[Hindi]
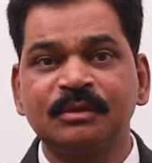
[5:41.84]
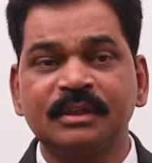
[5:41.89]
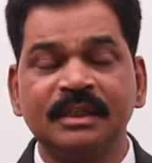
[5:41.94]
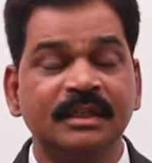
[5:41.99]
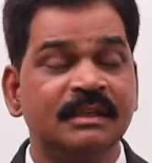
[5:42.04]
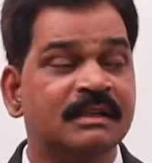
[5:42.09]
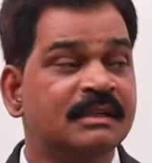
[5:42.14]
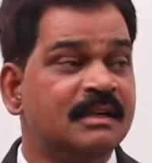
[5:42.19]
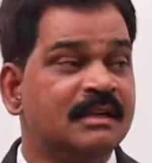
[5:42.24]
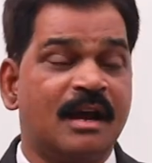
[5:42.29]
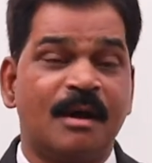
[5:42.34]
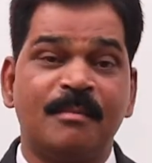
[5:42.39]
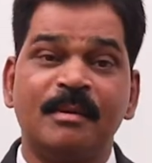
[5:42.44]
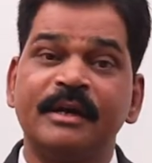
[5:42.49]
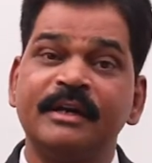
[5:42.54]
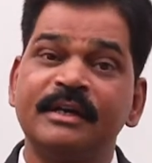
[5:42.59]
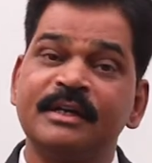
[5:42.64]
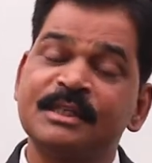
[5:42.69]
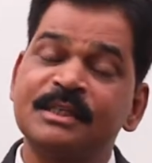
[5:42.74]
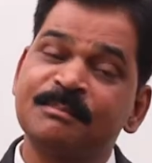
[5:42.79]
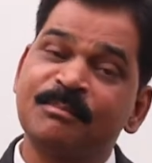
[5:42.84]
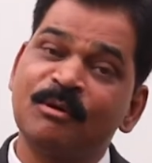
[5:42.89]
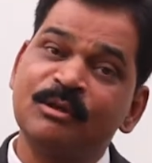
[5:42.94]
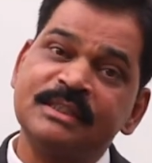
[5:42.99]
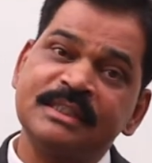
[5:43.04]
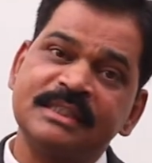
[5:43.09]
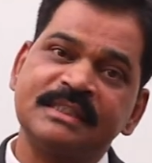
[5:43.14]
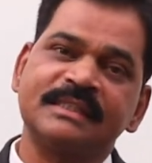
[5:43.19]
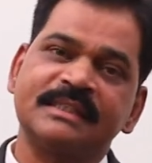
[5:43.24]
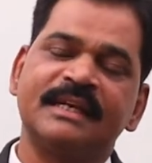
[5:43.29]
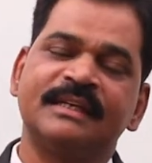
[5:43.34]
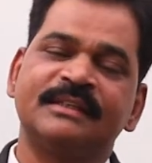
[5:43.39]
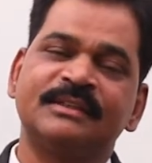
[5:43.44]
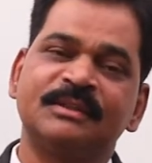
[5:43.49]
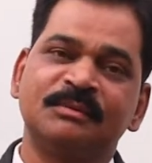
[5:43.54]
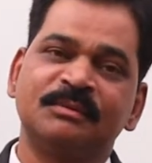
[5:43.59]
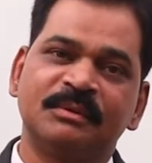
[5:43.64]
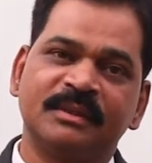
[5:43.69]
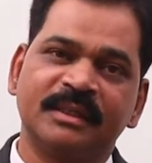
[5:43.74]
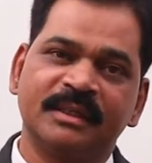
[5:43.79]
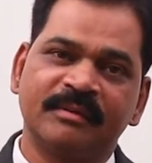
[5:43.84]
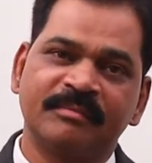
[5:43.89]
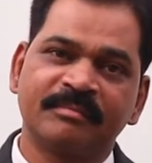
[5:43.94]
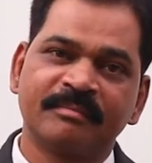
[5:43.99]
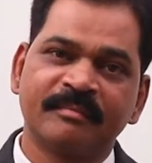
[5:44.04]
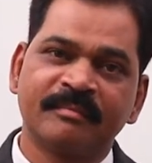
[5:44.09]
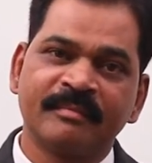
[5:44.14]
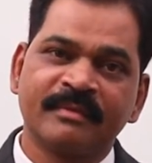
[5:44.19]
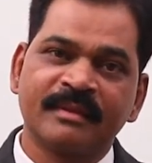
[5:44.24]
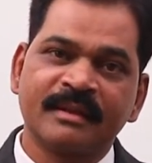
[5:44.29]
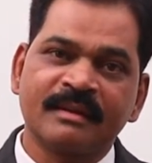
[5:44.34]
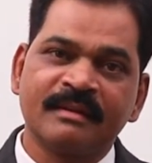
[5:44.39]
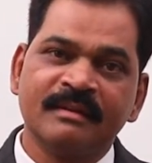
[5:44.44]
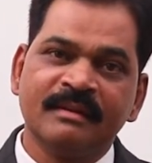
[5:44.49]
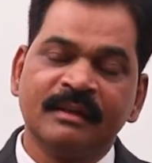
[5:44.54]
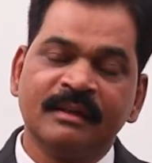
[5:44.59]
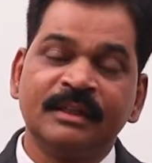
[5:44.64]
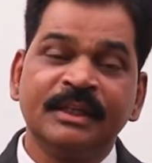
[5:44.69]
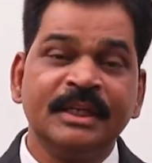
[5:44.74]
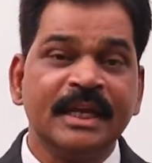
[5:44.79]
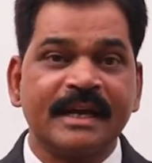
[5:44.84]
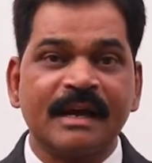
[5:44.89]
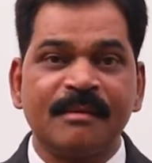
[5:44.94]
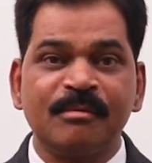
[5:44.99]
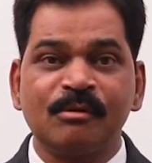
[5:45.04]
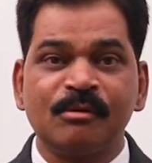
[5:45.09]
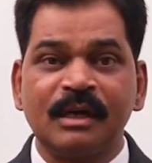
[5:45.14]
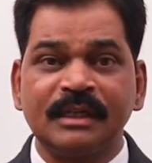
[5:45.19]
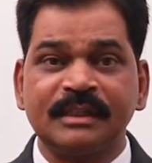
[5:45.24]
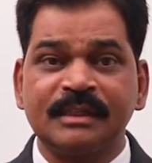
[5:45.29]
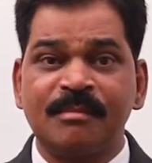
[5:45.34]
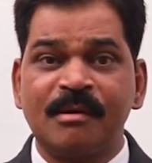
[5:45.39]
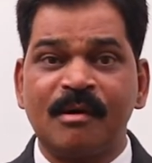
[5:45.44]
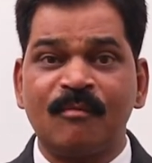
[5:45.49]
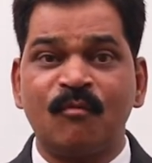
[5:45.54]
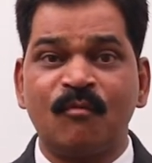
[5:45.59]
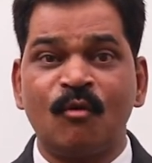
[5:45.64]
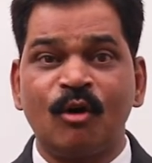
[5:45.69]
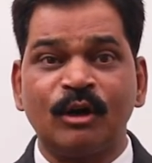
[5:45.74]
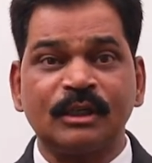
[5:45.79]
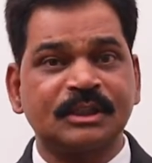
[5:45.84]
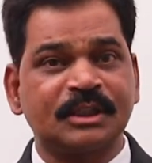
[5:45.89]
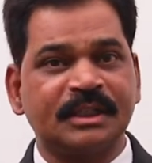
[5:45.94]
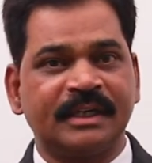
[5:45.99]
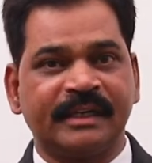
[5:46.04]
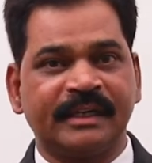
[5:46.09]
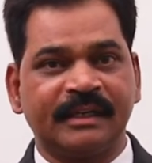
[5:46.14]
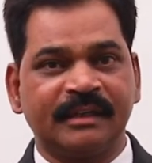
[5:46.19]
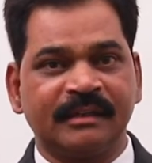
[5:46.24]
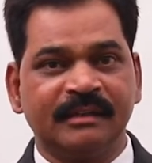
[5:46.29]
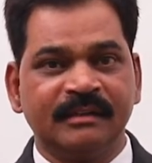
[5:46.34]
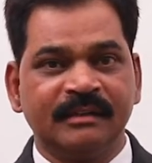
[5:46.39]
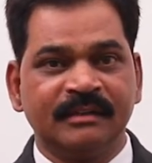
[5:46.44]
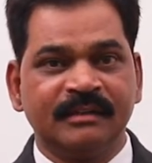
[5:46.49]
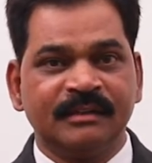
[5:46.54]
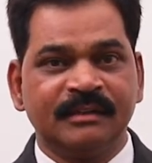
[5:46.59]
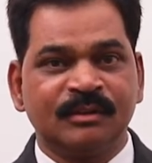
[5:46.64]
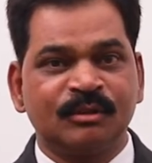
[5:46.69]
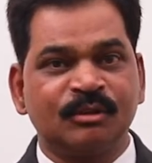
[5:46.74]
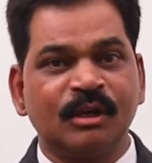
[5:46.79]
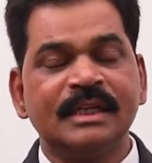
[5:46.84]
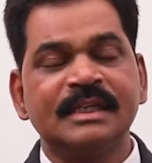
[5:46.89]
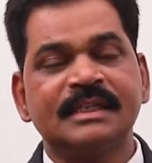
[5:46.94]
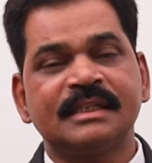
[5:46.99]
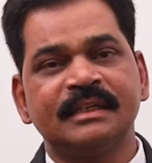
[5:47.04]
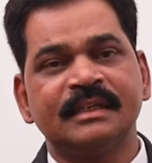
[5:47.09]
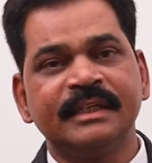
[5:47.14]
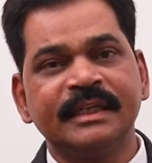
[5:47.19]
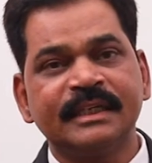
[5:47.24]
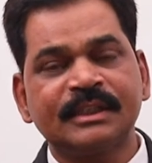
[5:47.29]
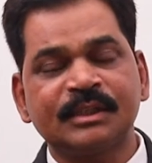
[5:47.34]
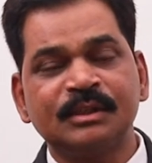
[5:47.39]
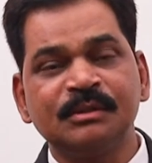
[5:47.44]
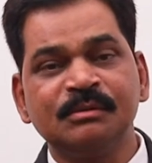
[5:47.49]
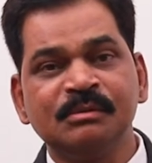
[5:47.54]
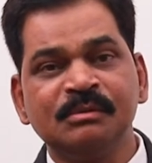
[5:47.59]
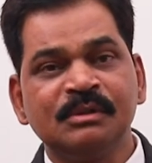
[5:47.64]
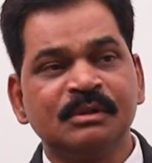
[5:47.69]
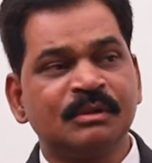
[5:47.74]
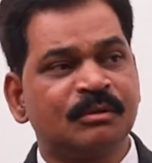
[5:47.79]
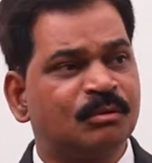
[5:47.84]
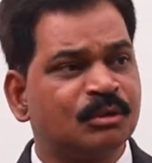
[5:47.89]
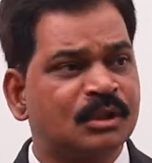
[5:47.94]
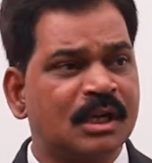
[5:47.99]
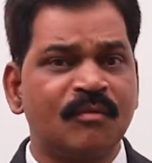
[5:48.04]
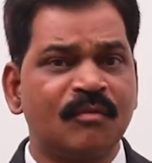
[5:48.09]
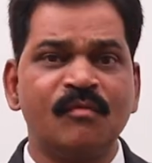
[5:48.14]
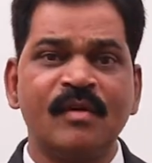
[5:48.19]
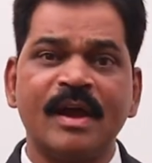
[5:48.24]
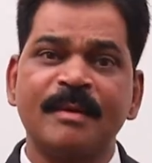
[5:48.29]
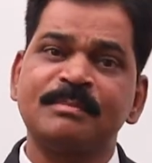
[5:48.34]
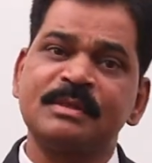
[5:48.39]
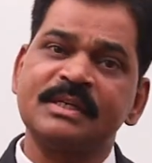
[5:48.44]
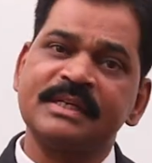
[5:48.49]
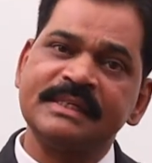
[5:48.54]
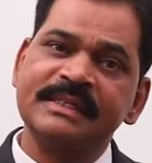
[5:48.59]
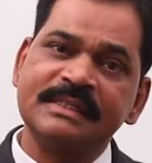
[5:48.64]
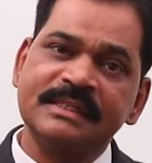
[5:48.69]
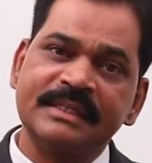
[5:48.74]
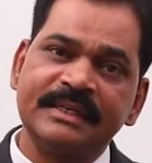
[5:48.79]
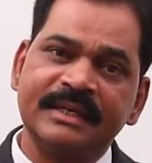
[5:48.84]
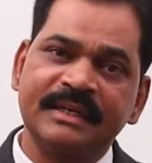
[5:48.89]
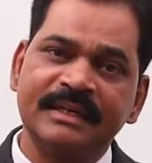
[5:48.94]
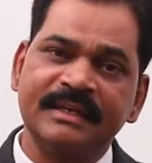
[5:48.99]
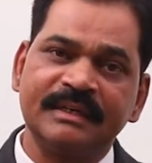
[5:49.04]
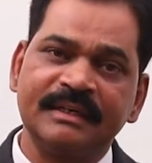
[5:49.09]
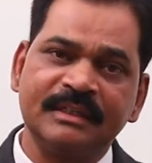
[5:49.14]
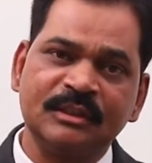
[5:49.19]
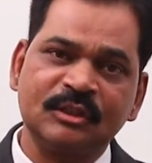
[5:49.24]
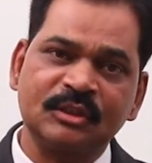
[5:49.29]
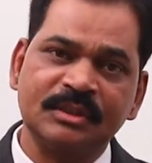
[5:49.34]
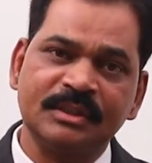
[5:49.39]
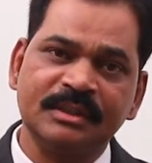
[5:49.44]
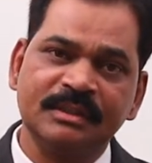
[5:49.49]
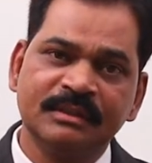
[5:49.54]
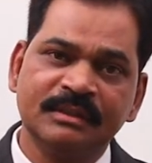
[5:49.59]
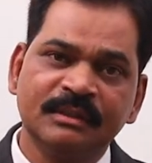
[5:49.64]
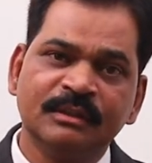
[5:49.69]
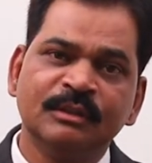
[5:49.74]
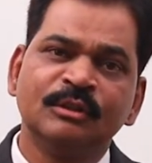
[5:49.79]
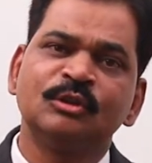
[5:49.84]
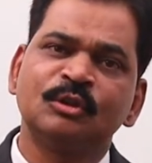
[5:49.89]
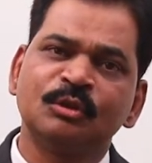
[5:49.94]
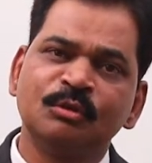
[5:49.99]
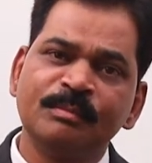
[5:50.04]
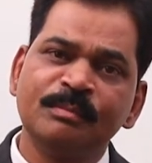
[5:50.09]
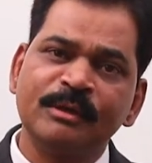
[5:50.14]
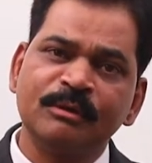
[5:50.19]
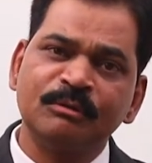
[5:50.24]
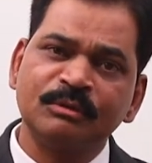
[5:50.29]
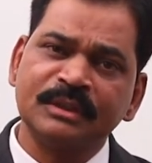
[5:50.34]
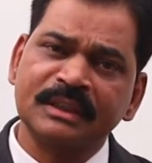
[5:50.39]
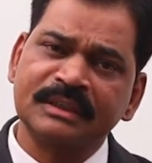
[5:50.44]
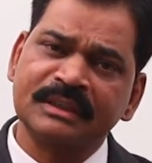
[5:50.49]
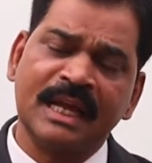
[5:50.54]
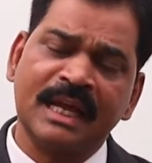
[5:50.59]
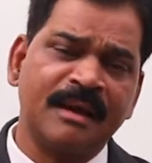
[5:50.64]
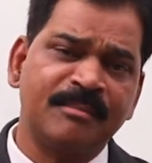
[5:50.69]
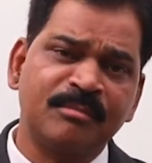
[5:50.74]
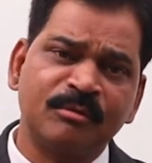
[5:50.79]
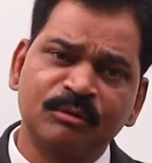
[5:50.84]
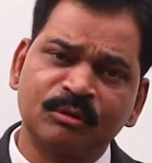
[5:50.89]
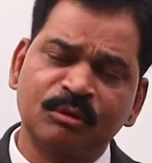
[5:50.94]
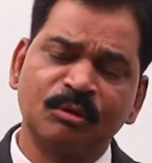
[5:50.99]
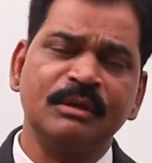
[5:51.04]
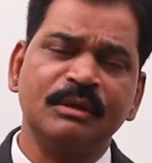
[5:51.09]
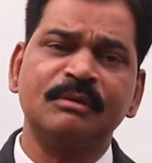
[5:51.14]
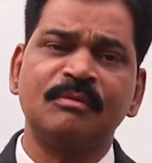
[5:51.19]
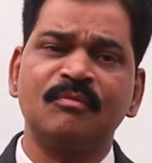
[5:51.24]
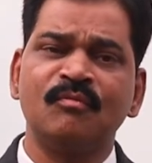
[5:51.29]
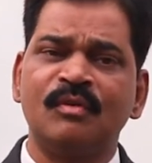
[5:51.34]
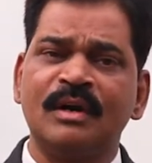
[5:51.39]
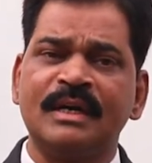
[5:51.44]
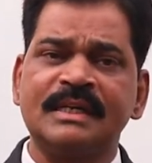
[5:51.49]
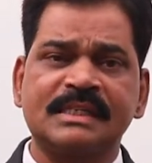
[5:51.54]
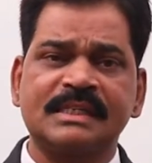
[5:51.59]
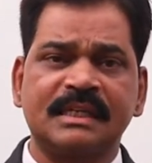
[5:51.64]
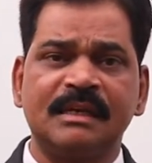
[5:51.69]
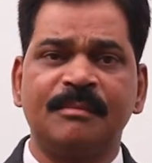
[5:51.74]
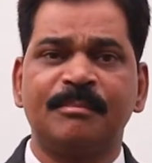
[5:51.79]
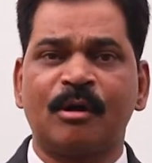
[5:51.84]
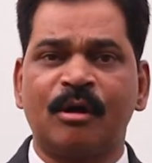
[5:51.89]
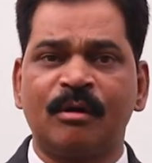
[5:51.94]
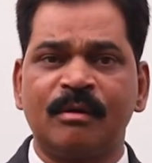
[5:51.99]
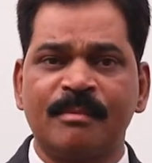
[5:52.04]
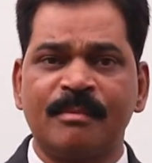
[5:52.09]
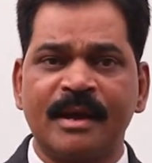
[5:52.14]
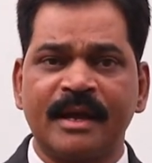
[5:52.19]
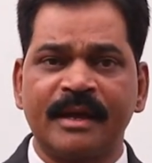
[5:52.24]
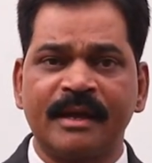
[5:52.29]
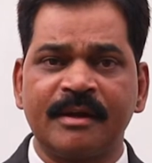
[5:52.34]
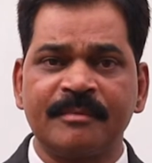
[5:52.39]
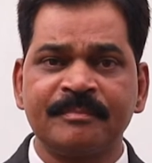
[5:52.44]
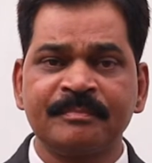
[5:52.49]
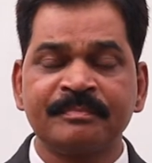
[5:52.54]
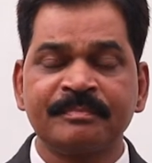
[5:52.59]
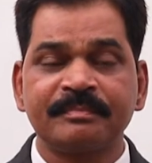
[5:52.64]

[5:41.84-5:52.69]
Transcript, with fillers: hote hain hamare responses kaise hote hain ye kab hoga jab aap watch karenge so i suggest you kuch aap web series dekhiye english ki शुरू में हो सकता है आपको थोड़ी वर्ड्स की प्रॉब्लम आएगा